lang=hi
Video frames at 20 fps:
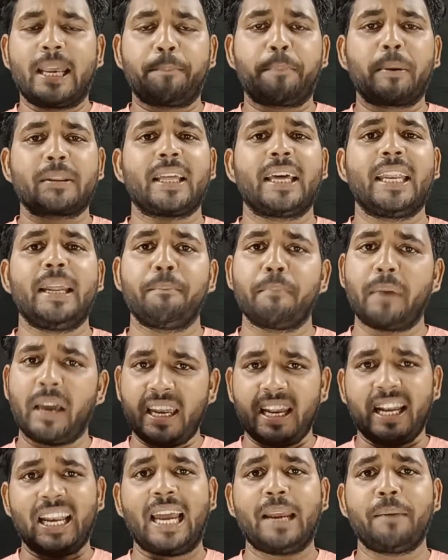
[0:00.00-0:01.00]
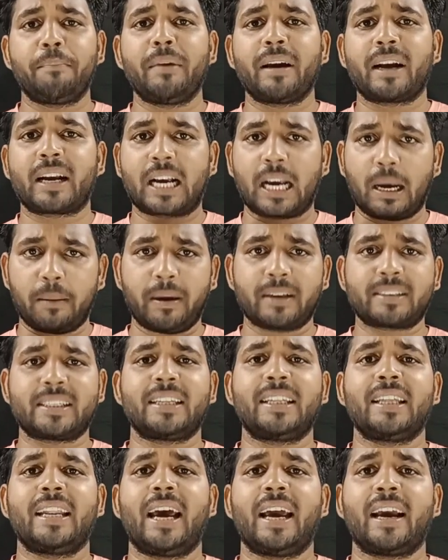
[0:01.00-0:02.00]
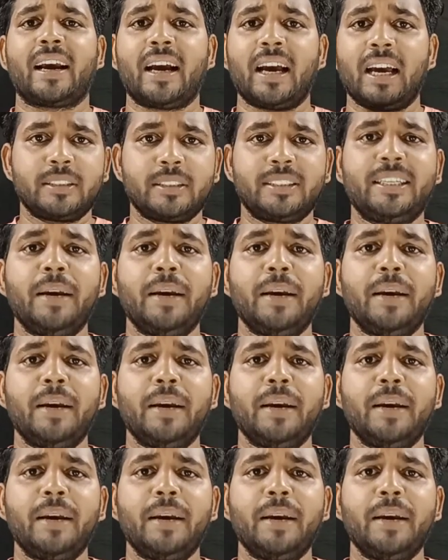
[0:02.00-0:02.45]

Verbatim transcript: कि पता नहीं मेरी लाइफ में कब ऐसा दिन आएगा